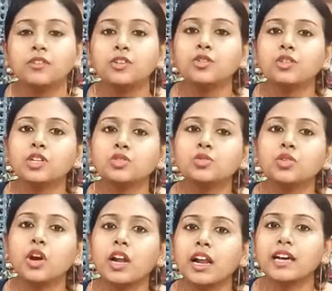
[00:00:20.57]
ভিডিওটা শুরু
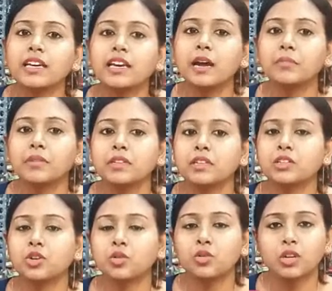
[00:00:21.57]
করার আগে আপনাদের
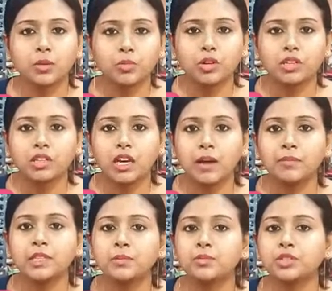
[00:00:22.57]
সকলকে বলে দিই
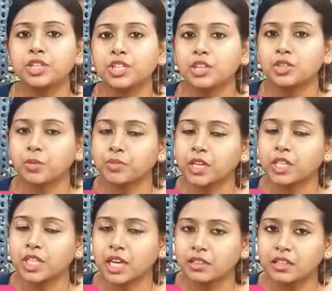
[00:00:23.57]
আমাদের প্রতিষ্ঠান
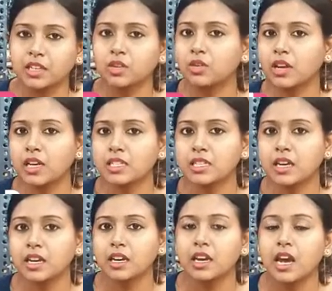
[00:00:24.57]
সপ্তাহে সাত দিনই খোলা আছে
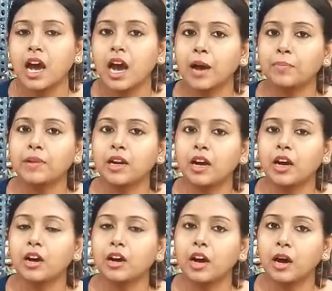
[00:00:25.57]
আপনারা
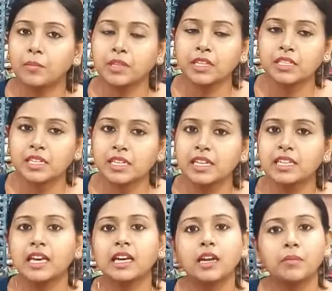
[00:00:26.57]
আমাদের স্ক্রিনে
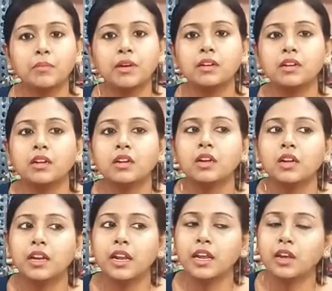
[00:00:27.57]
দেওয়া নাম্বার
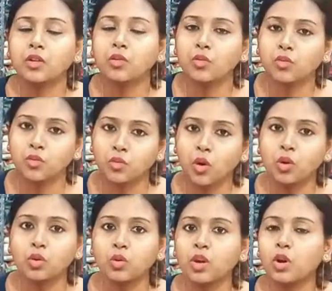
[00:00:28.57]

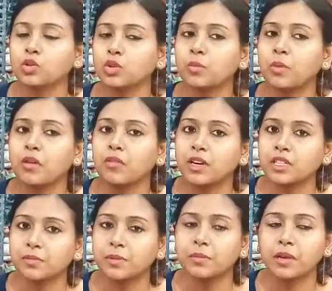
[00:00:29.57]
কল করে অথবা
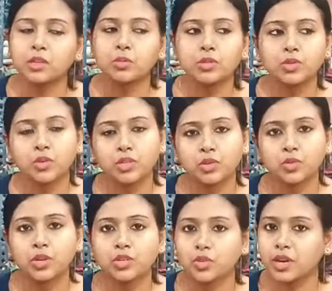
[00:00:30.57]
হোয়াটসঅ্যাপের মাধ্যমে যোগাযোগ
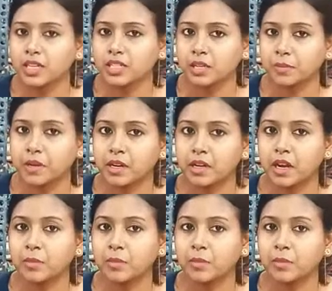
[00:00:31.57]
করে চলে আসতে পারেন